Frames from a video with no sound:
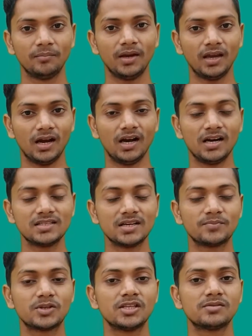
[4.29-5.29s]
मैं आज
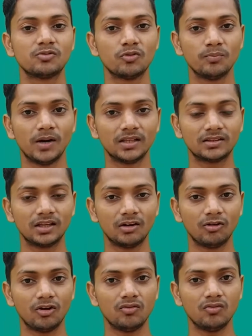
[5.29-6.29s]
आपसे इस वीडियो में बात करने
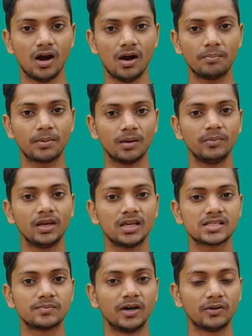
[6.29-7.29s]
वाला हूं अपकमिंग
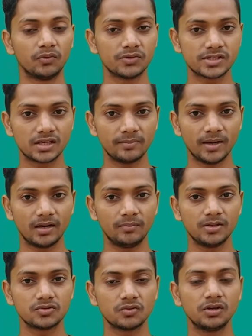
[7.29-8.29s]
स्मार्टफोन्स के बारे
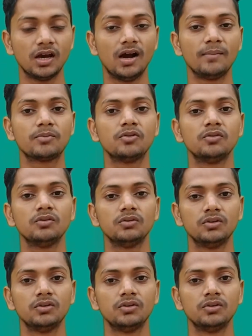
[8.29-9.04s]
में जो कि आपको